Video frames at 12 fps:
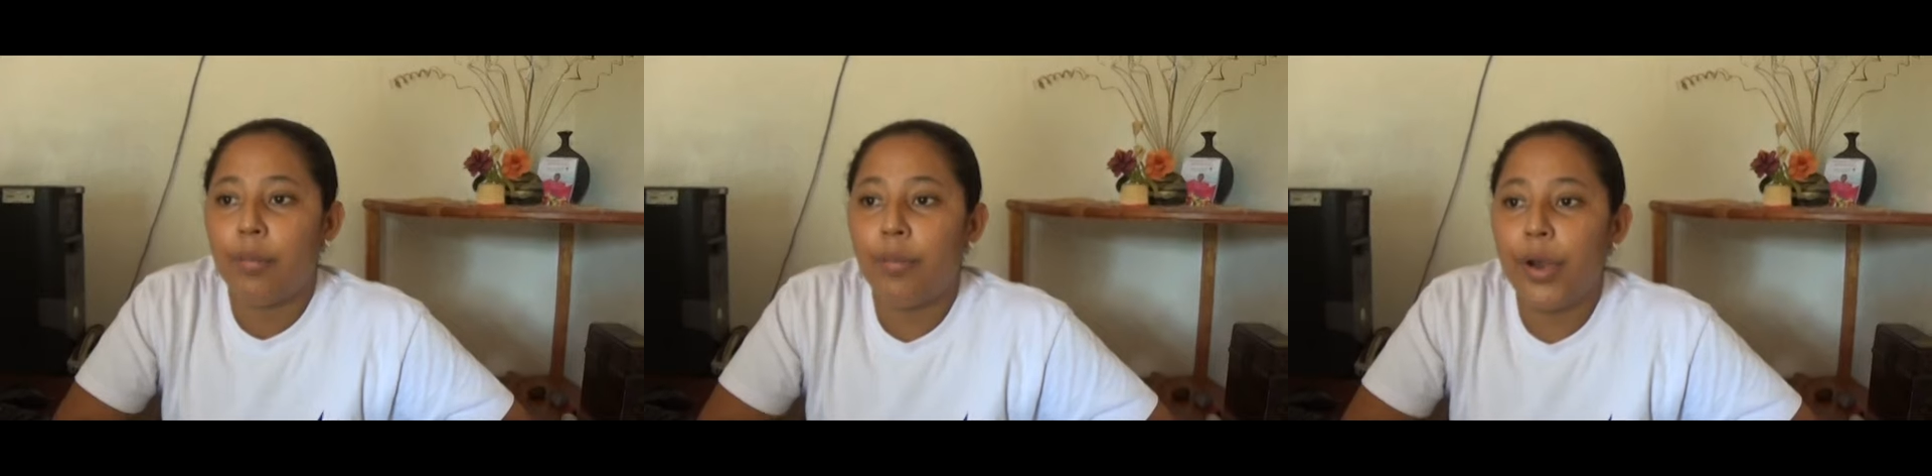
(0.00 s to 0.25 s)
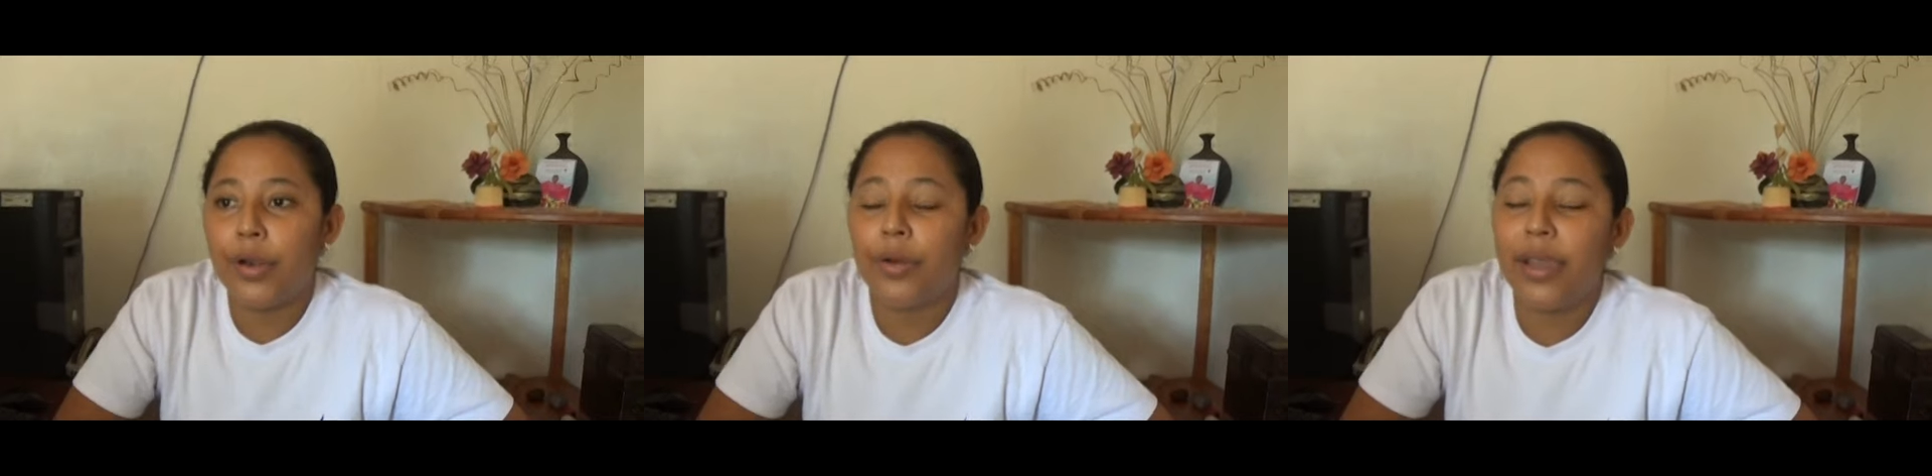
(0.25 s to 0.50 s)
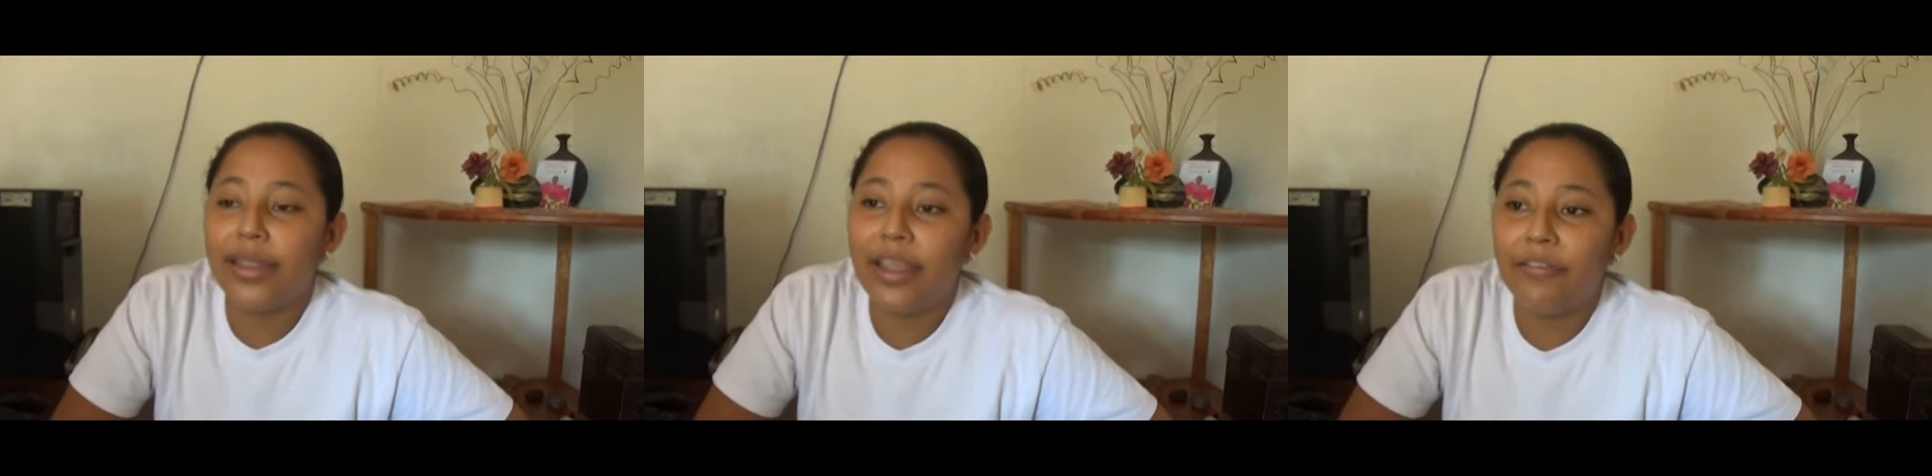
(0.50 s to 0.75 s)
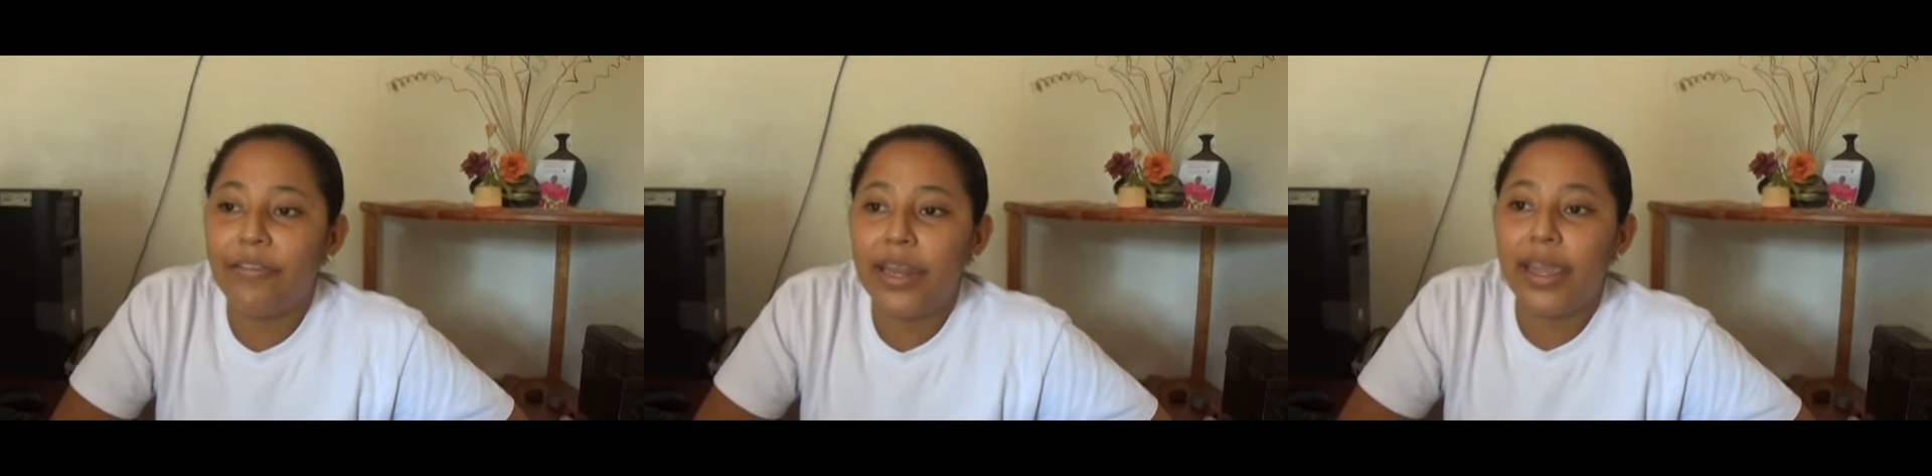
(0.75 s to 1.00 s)
Bueno,
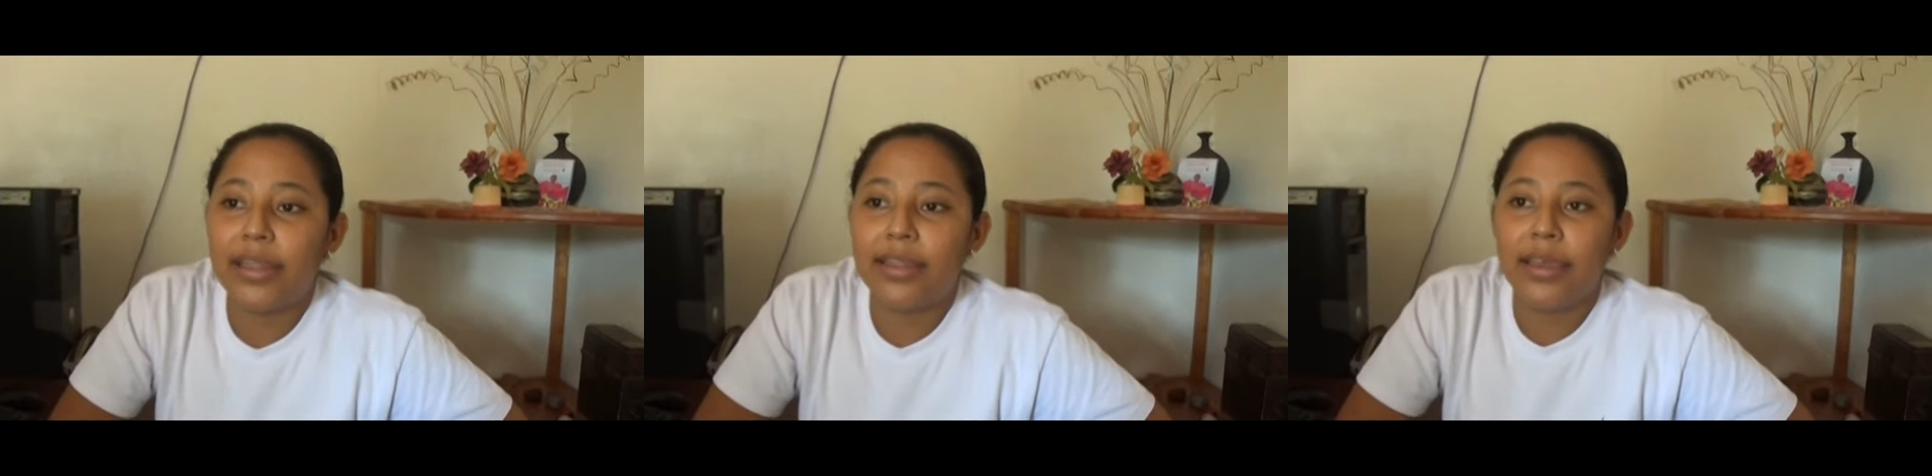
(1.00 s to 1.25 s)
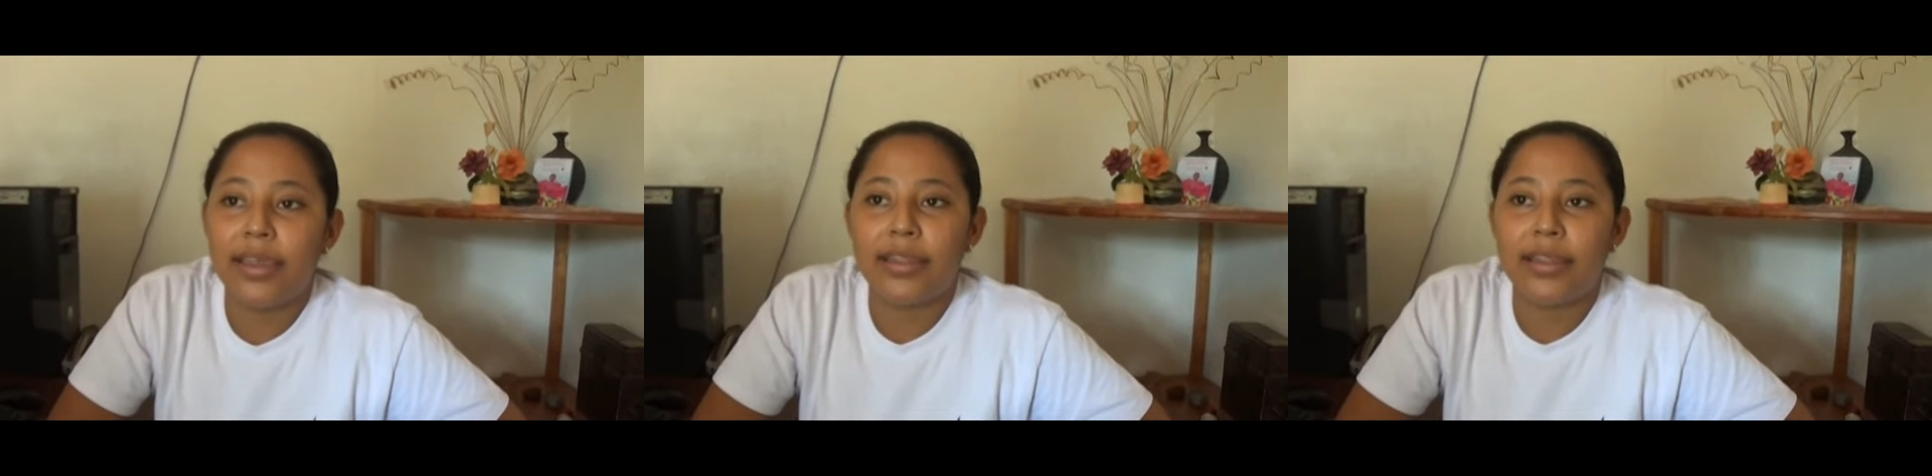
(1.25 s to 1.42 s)
esta feria este,